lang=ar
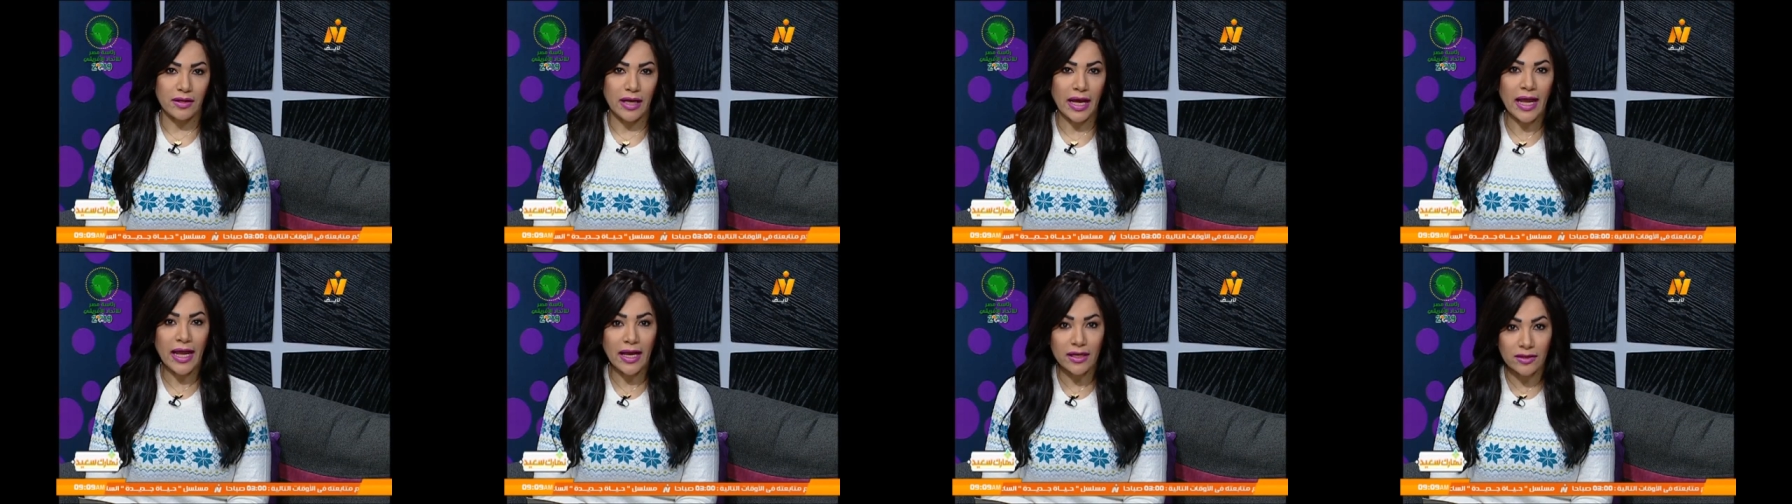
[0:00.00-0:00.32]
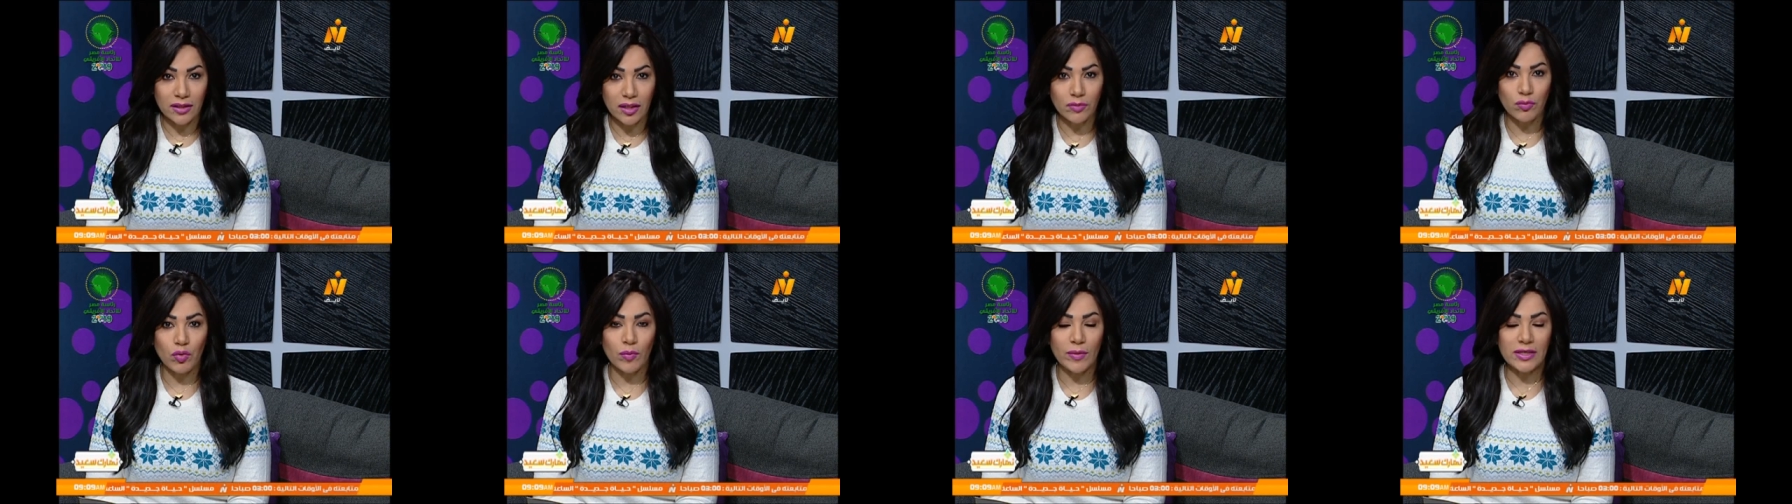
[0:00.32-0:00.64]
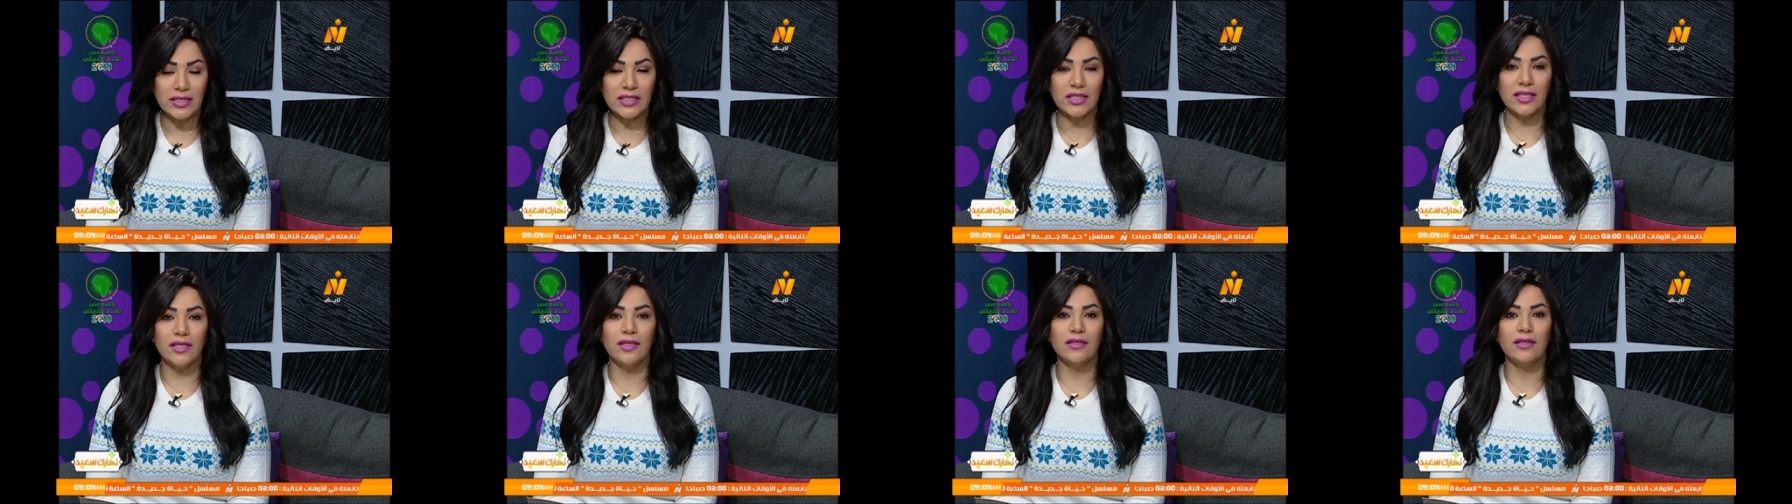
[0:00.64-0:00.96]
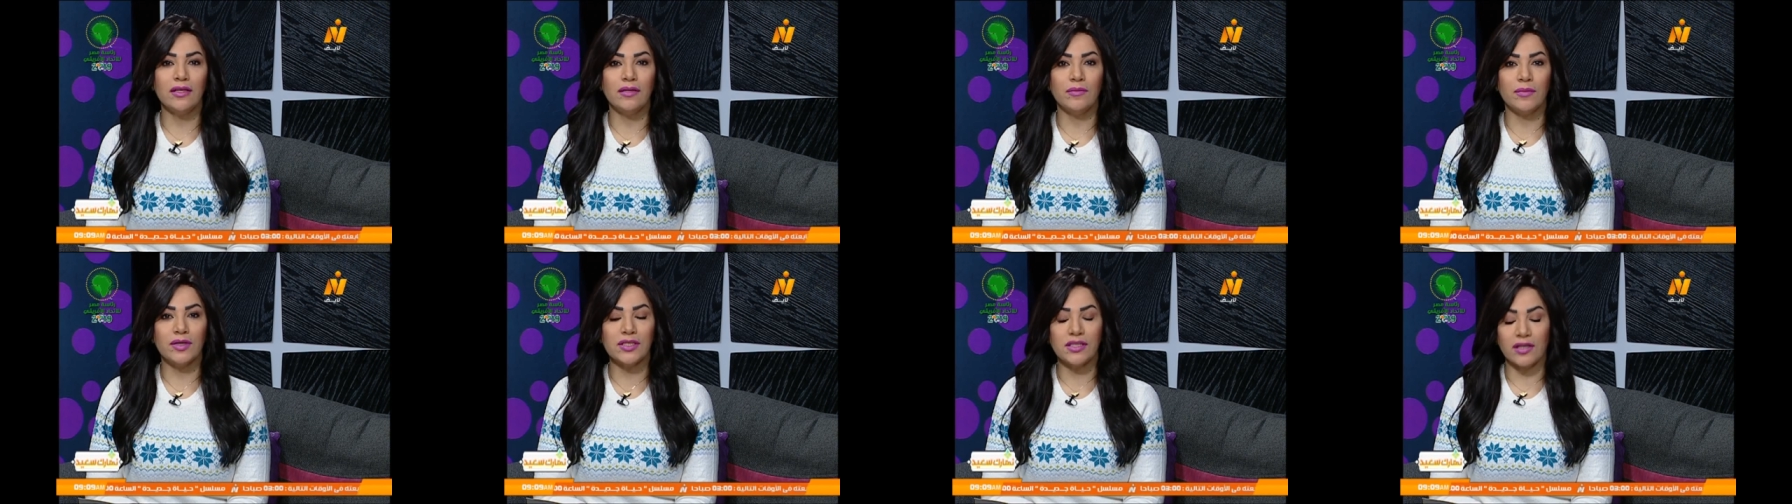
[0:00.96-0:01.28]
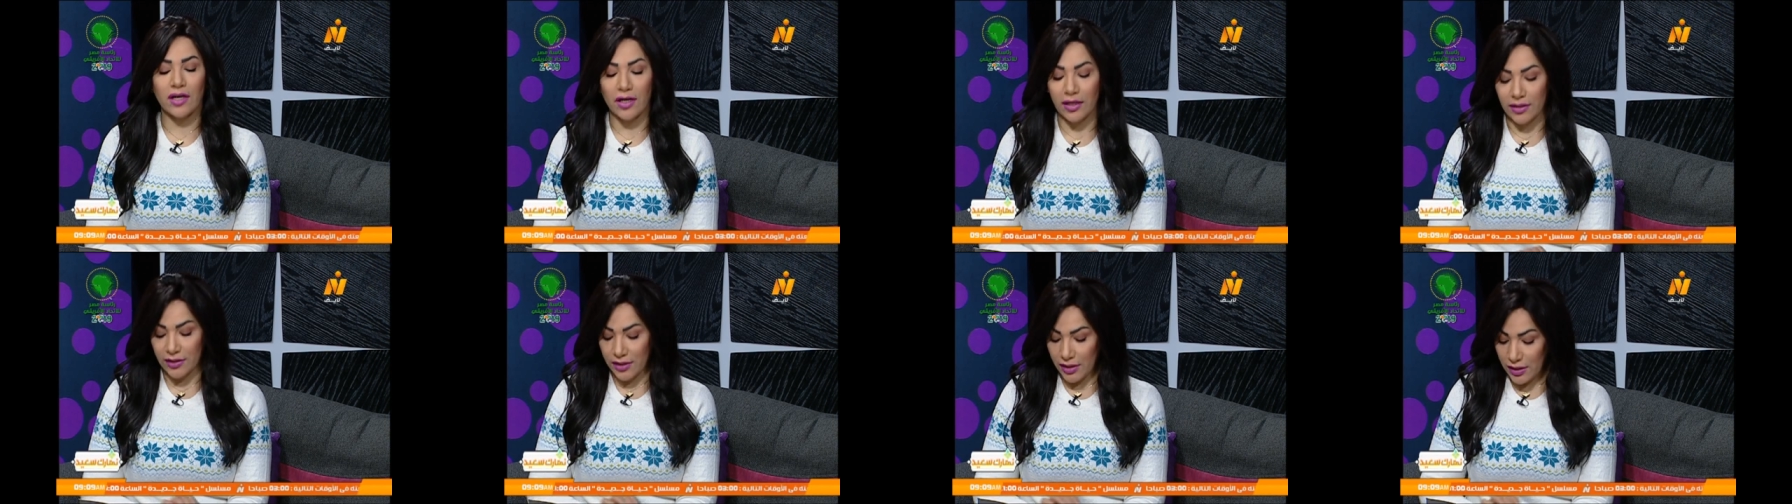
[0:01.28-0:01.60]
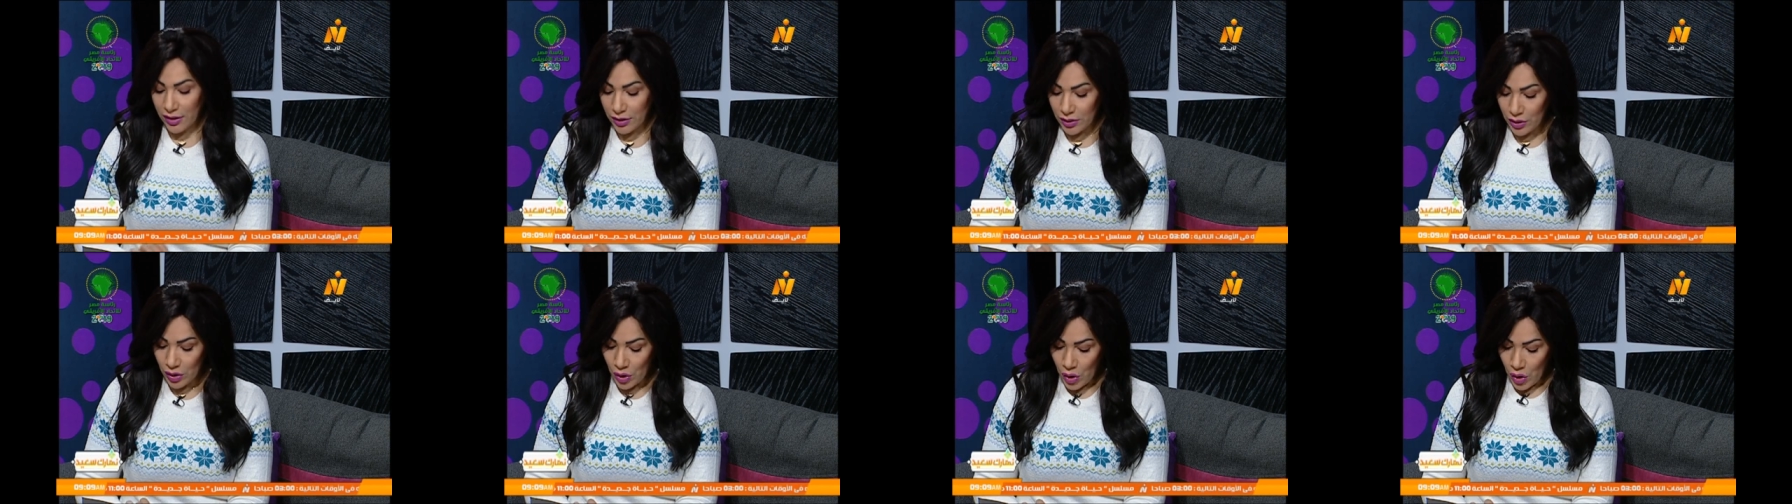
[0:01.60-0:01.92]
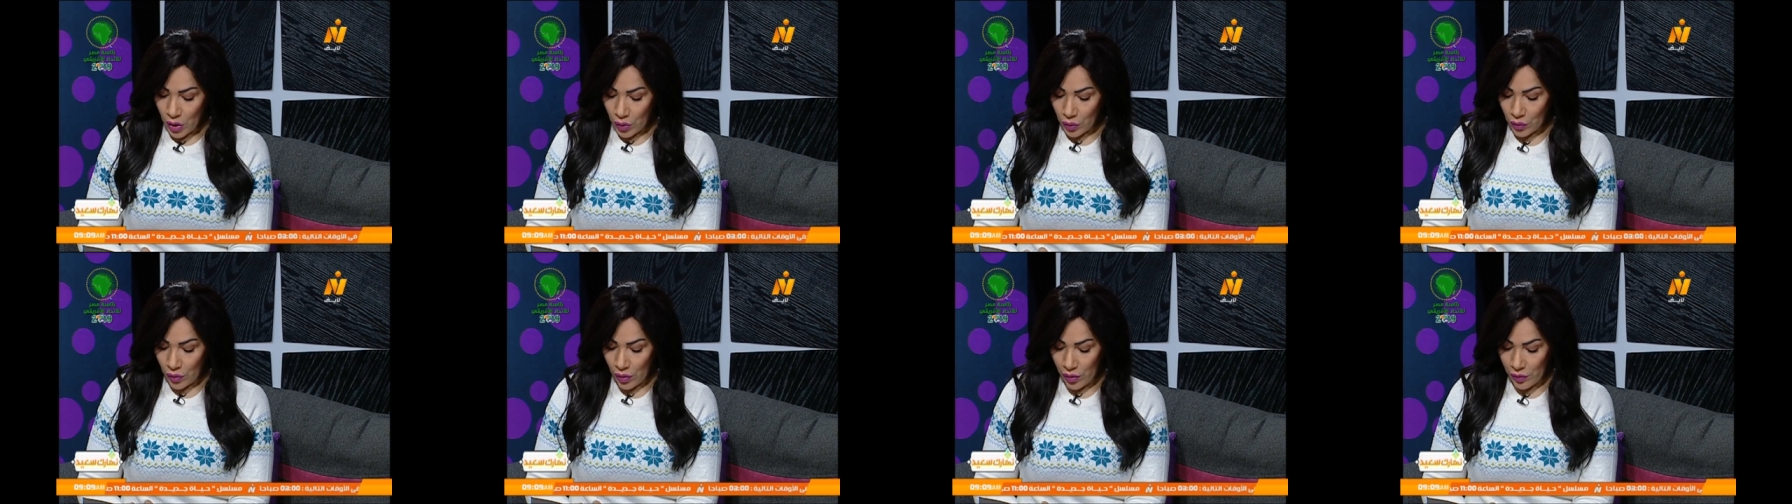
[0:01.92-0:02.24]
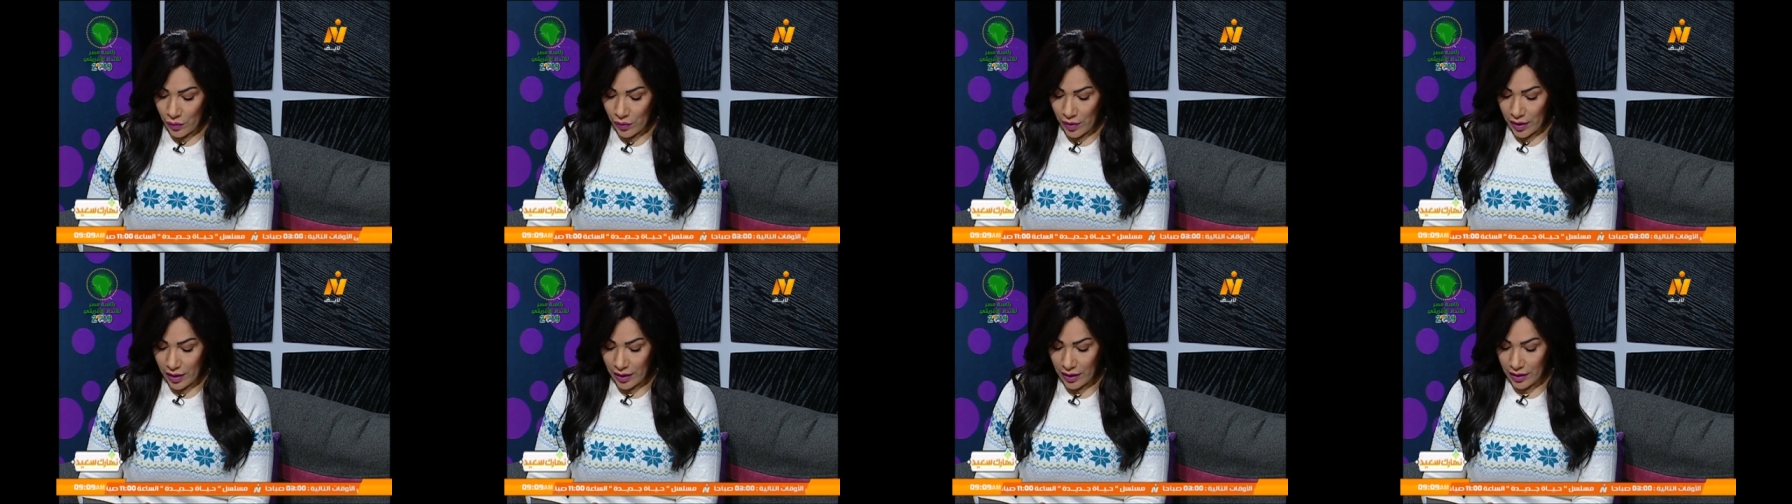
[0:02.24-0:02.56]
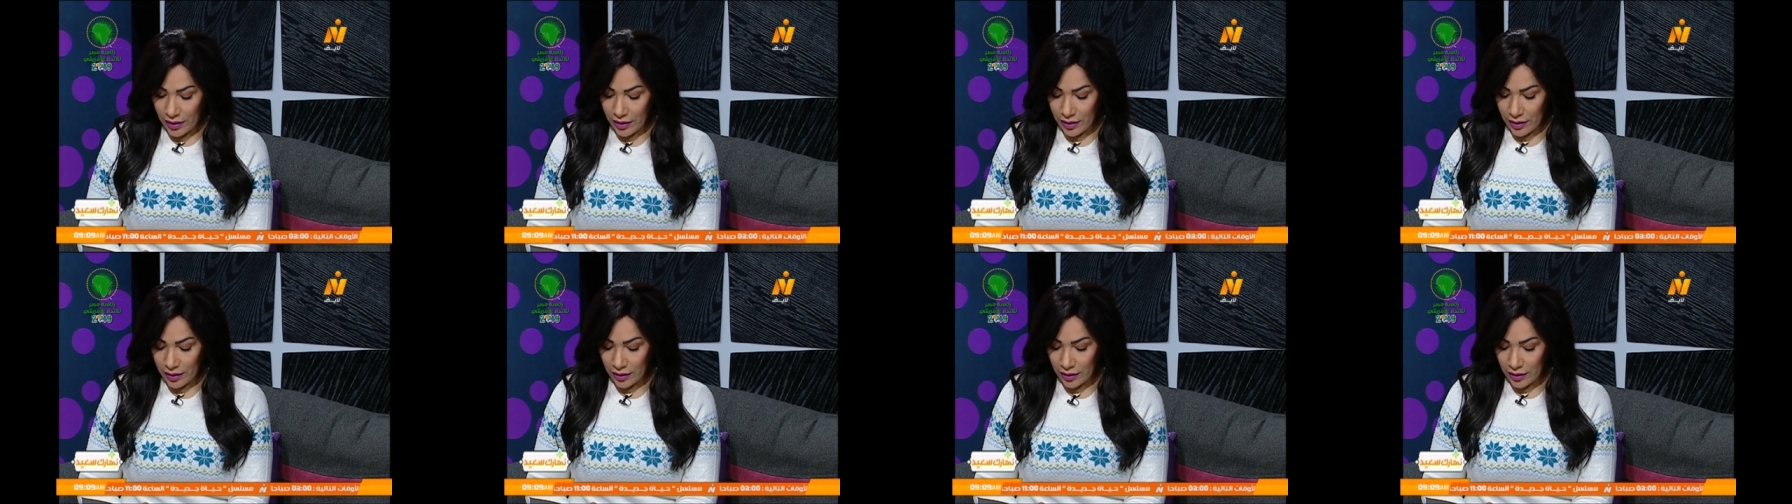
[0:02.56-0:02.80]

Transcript: أحد الممثلين المسرحيين وهو آه،